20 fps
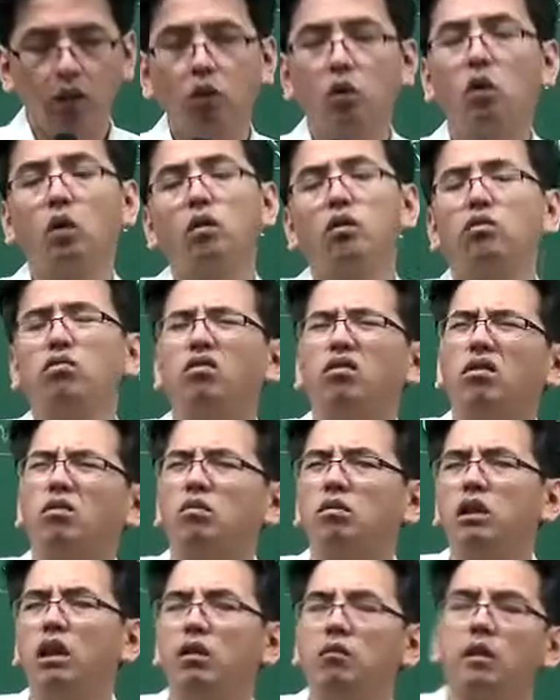또
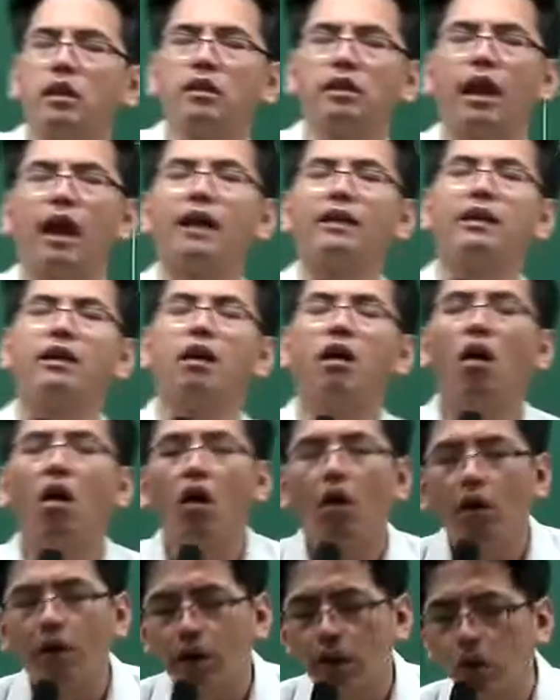수험생 입장에서 가장
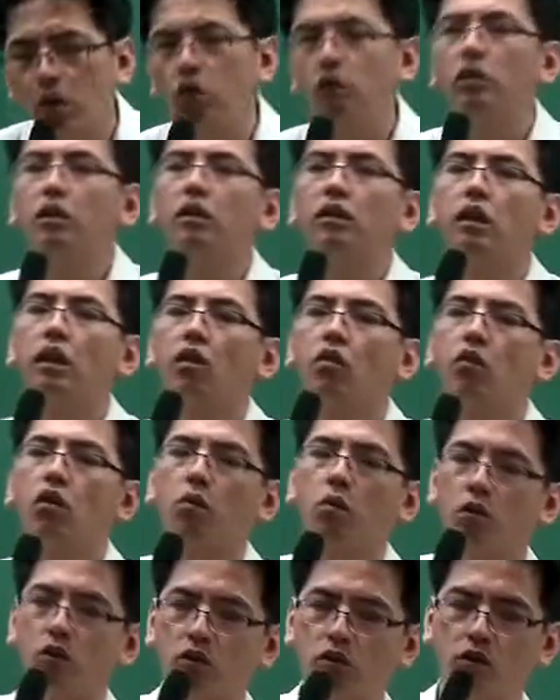어려운 내용으로
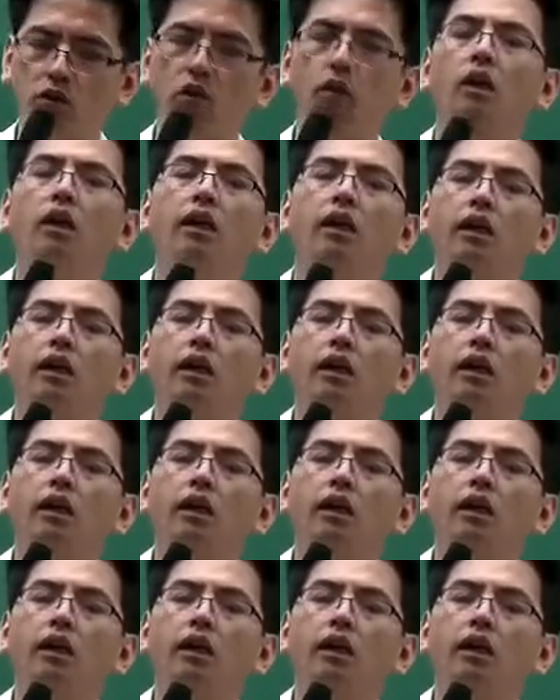볼수